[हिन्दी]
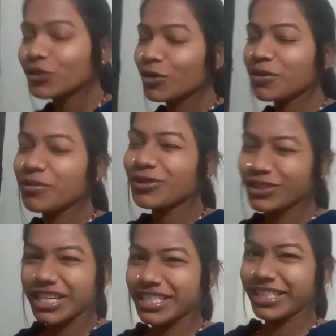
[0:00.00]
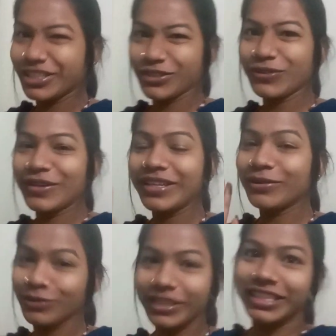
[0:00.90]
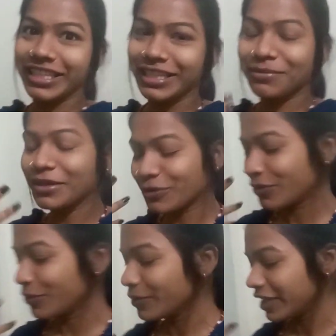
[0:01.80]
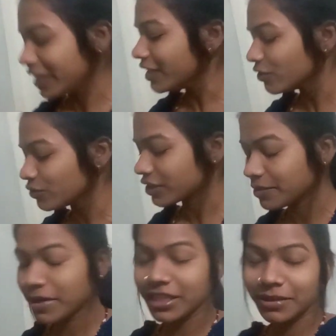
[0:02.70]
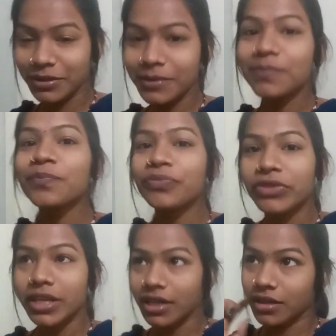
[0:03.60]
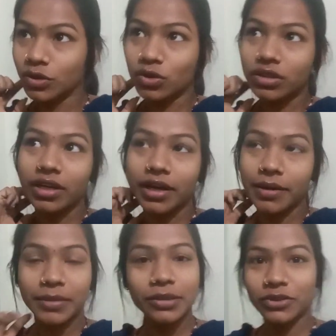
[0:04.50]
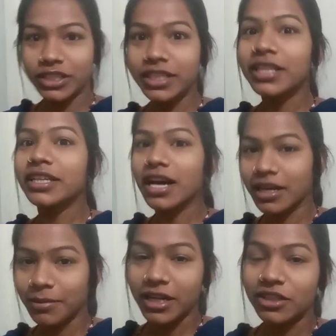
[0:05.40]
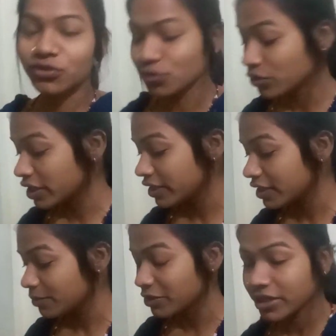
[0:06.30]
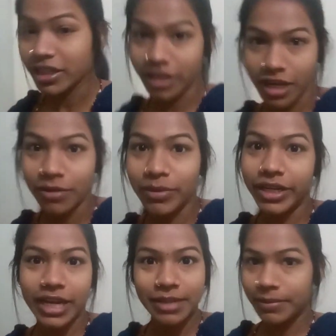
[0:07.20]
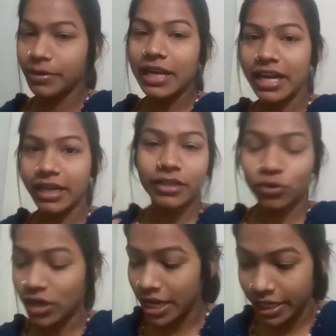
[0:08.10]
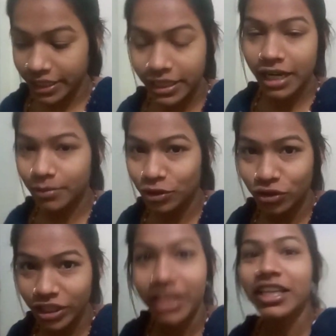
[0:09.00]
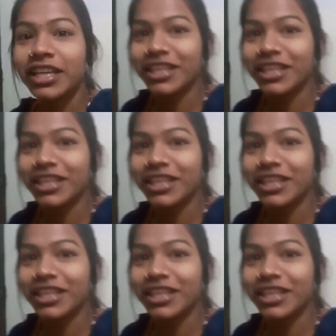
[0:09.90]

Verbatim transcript: तो अभी भी कुछ ऐसी इशू हुई थी कि मैं रो रो गई उसके बाद अभी मतलब जल्दी जल्दी खाना बनाना शुरू कर दिया तबीयत ख़राब है रात में भी खाना तो खाया नहीं था हम लोगों ने